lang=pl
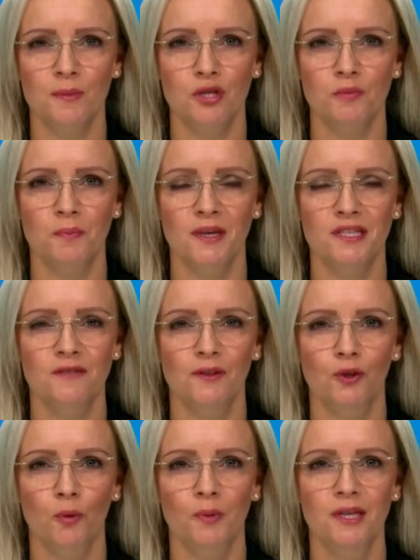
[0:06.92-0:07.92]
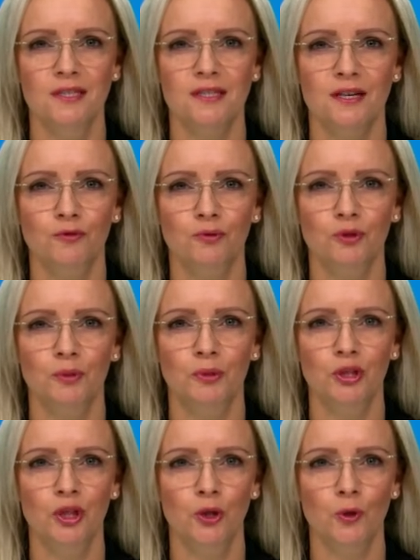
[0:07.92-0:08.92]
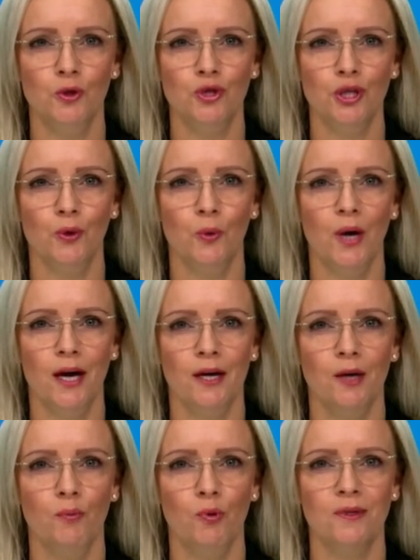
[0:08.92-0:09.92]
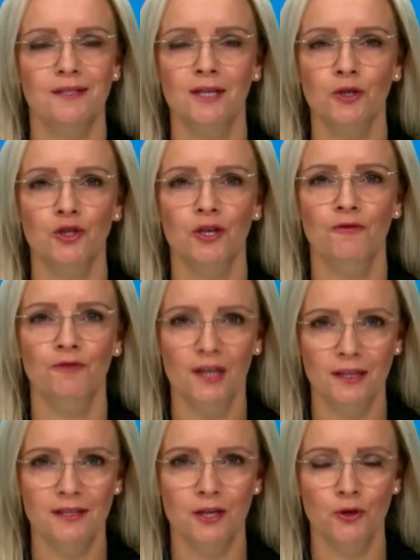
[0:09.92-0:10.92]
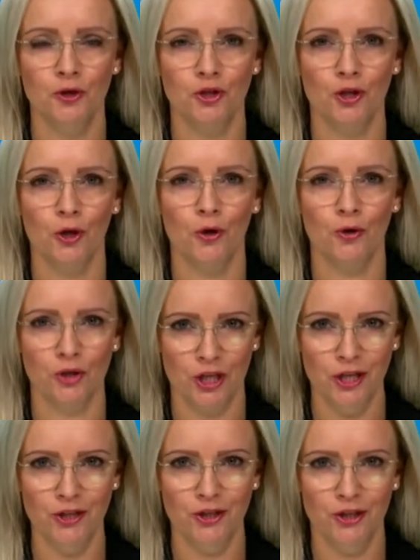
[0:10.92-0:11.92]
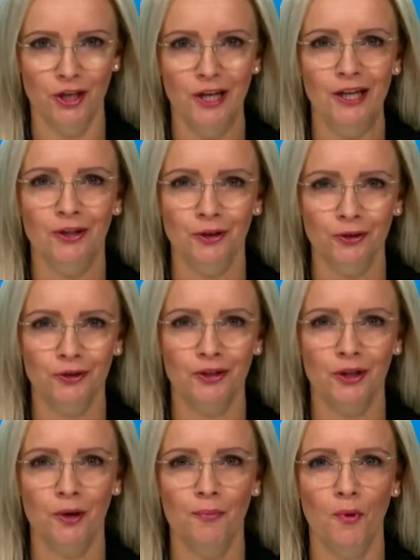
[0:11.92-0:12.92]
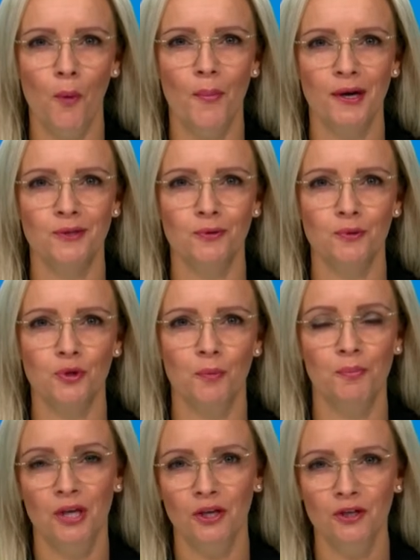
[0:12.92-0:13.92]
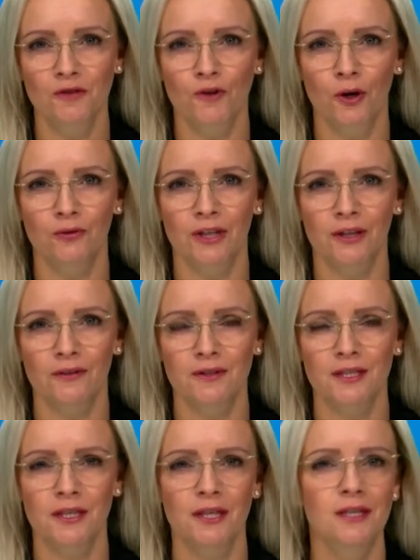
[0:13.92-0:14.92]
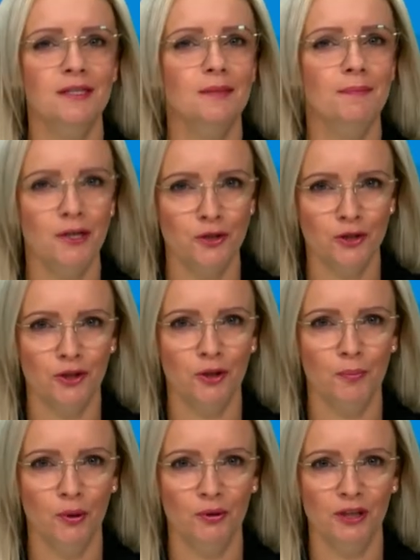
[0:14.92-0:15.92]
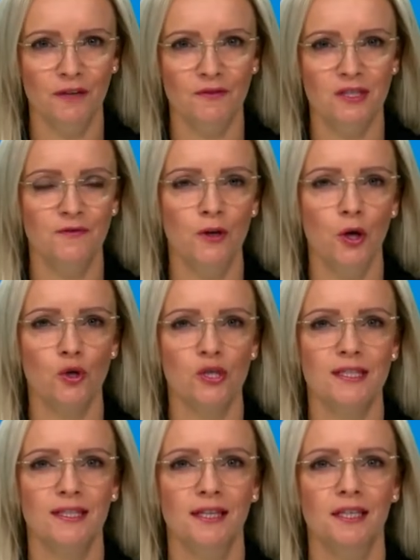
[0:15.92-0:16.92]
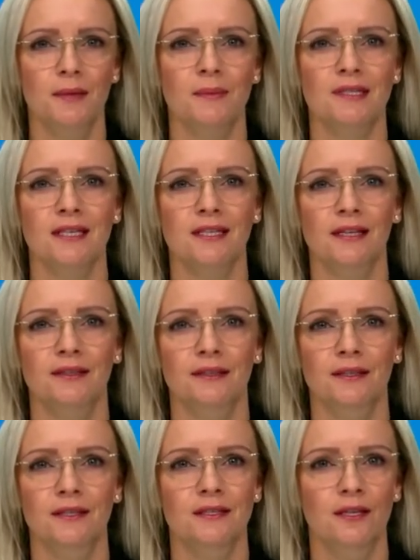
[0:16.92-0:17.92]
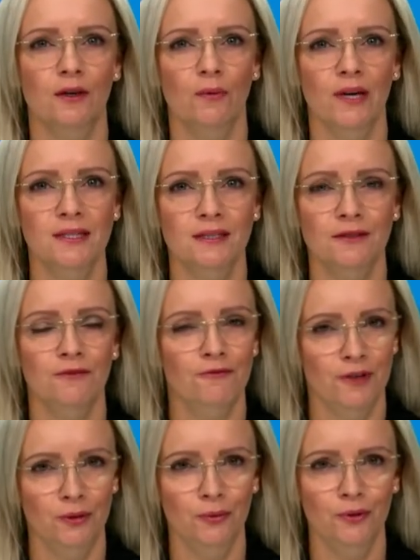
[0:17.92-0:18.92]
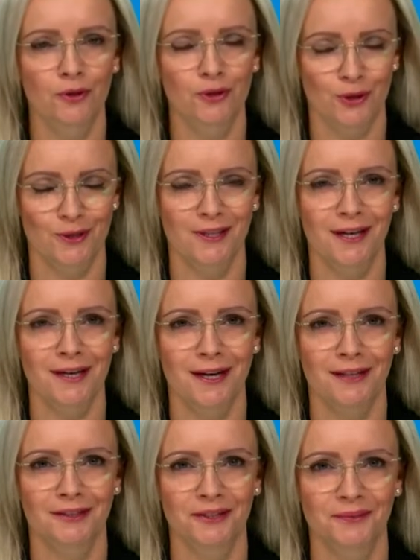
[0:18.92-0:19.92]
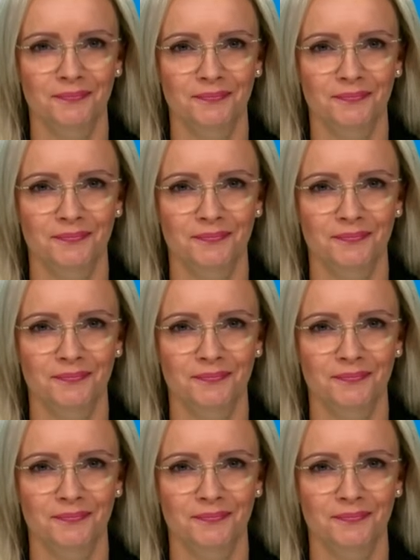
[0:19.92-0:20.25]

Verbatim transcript: zabierzemy Państwa do miejsca, w którym nie dość, że kucharek było znacznie więcej niż tylko sześć, to do tego było bardzo dużo pięknie wyglądających i smacznych potraw z wykorzystaniem zasady Zero Waste według siostry Arkadii.